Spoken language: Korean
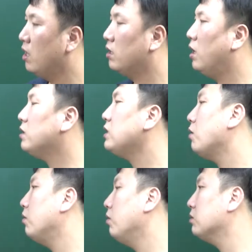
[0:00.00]

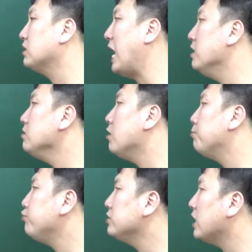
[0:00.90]
그렇다고 다른 걸
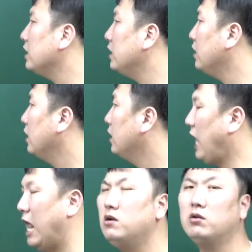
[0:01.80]
풀자니
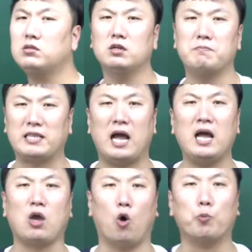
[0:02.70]
다른 것들은
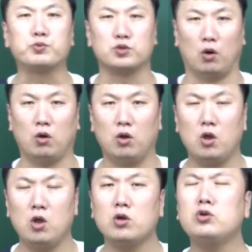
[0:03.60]
마땅한 게 없어.
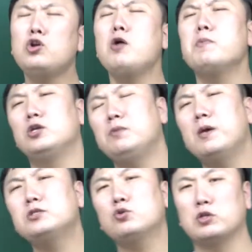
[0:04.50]
그러면
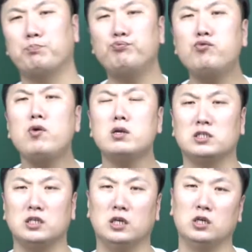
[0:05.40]
EBS 교재
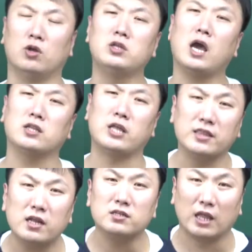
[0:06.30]
풀어야지 연계가
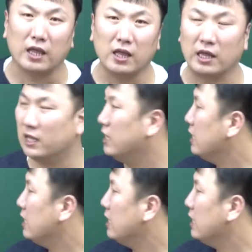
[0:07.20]
된다는데,